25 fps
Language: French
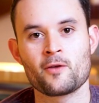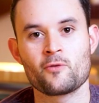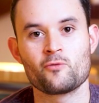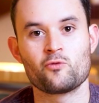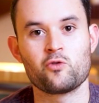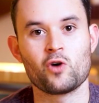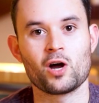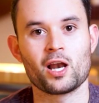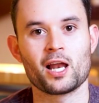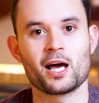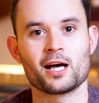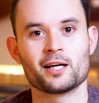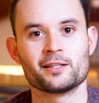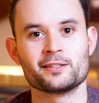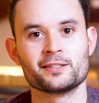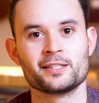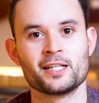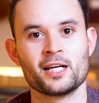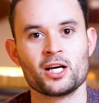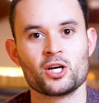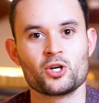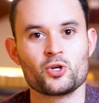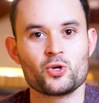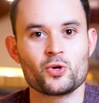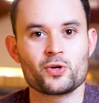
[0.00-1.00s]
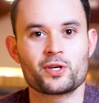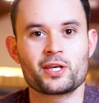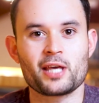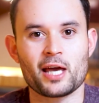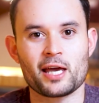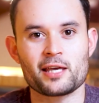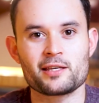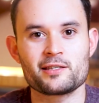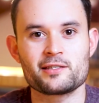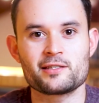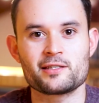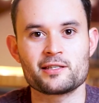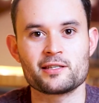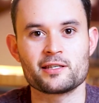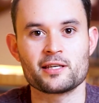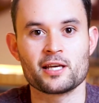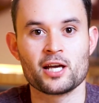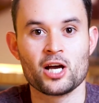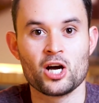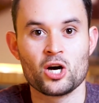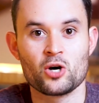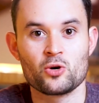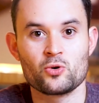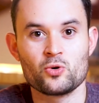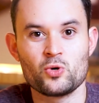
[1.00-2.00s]
Voilà, l'Eucharistie,
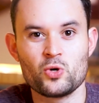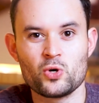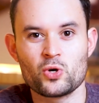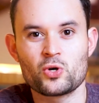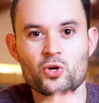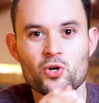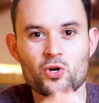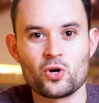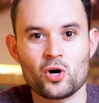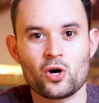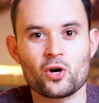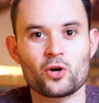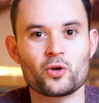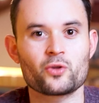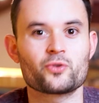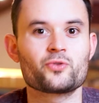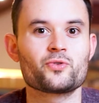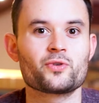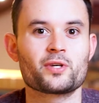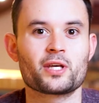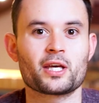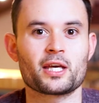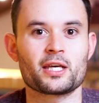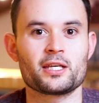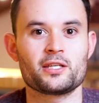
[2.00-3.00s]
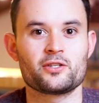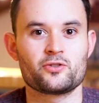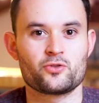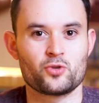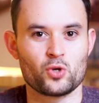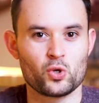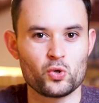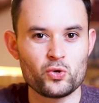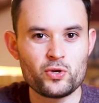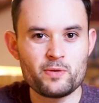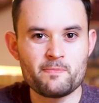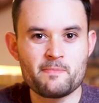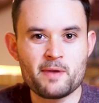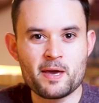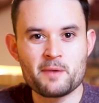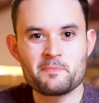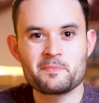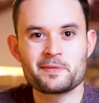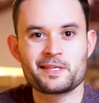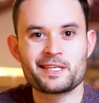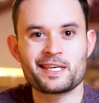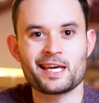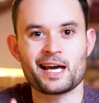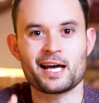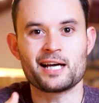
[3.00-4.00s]
le corps du Christ,
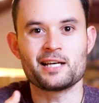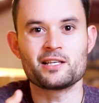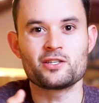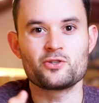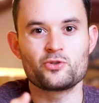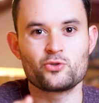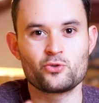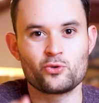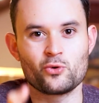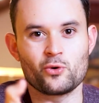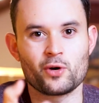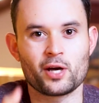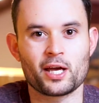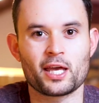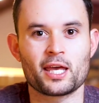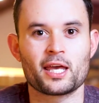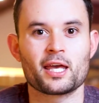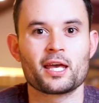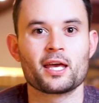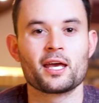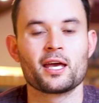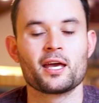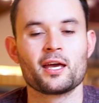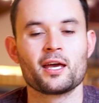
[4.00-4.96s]
lui-même qui a instauré